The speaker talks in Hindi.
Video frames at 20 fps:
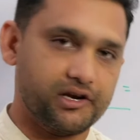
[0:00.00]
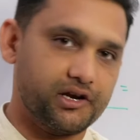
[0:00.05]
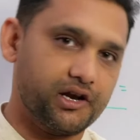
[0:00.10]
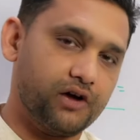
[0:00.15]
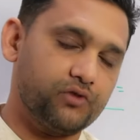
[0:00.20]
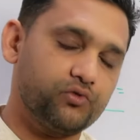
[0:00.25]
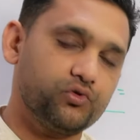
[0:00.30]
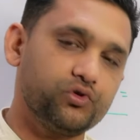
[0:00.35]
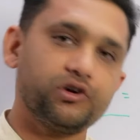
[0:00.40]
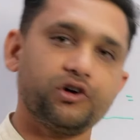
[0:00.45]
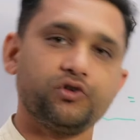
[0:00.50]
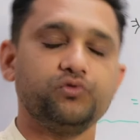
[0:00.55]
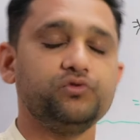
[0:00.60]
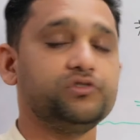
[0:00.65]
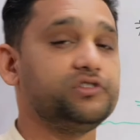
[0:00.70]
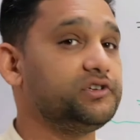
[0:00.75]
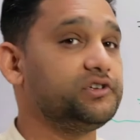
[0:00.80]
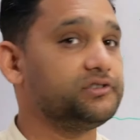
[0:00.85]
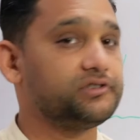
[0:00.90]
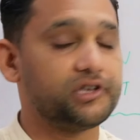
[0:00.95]
हैं नाखून हैं
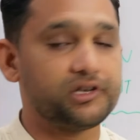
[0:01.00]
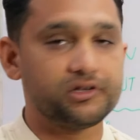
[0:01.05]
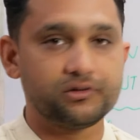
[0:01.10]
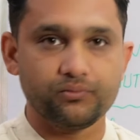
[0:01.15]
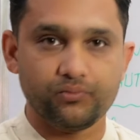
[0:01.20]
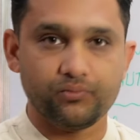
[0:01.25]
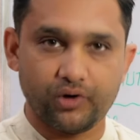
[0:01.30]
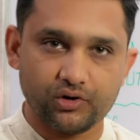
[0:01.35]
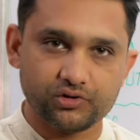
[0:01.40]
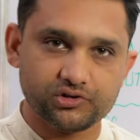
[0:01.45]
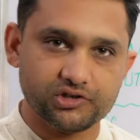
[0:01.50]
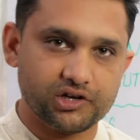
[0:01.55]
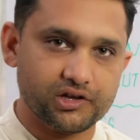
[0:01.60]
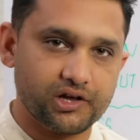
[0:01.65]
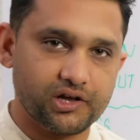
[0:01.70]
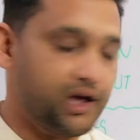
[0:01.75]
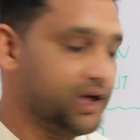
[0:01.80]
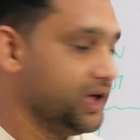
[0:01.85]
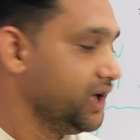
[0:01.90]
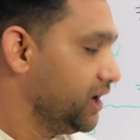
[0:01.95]
उनकी सेहत बहुत
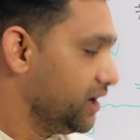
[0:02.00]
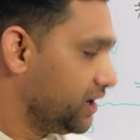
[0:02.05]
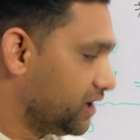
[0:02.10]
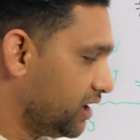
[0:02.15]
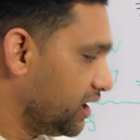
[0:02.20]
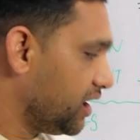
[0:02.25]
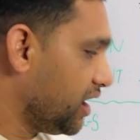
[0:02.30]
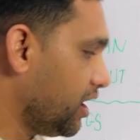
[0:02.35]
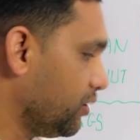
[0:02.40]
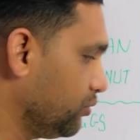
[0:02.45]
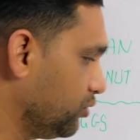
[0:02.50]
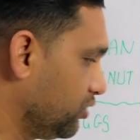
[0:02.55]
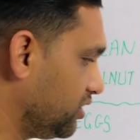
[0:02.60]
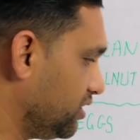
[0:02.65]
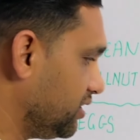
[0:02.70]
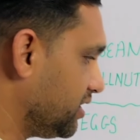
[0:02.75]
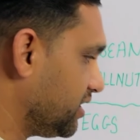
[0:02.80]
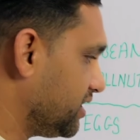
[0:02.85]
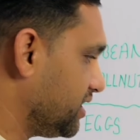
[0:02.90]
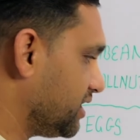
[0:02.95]
ज़्यादा ख़राब
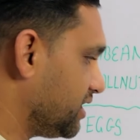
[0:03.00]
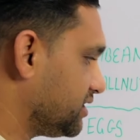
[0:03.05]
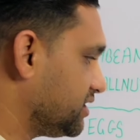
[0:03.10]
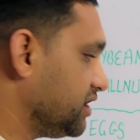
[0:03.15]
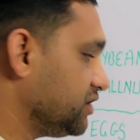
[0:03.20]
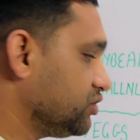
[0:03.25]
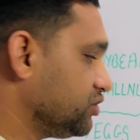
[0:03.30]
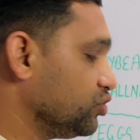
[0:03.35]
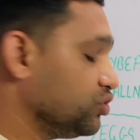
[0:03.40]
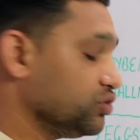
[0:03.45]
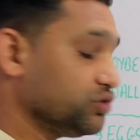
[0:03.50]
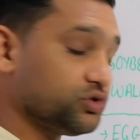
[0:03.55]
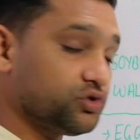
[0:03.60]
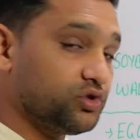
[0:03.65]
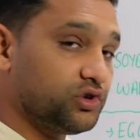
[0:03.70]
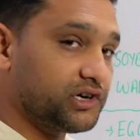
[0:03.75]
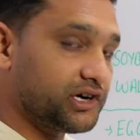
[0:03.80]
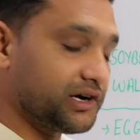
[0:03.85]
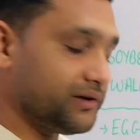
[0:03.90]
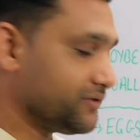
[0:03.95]
होने लग जाती है तो
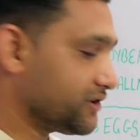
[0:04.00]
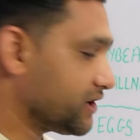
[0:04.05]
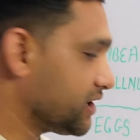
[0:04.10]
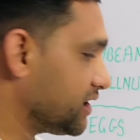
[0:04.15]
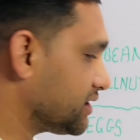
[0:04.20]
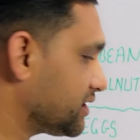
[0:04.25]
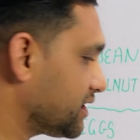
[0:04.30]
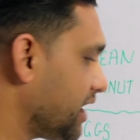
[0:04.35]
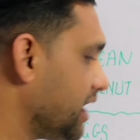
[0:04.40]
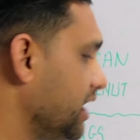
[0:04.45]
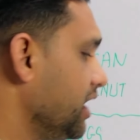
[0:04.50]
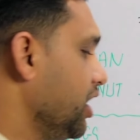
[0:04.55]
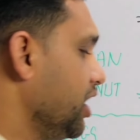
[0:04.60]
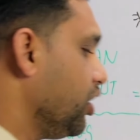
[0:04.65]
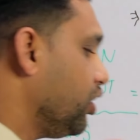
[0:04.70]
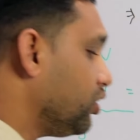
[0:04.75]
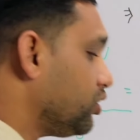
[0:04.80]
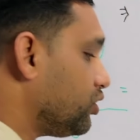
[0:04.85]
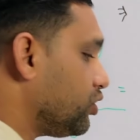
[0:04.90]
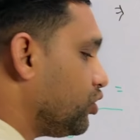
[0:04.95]
उसको रिकवर करता है
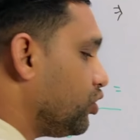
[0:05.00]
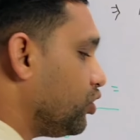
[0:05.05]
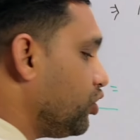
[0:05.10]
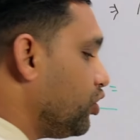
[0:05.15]
और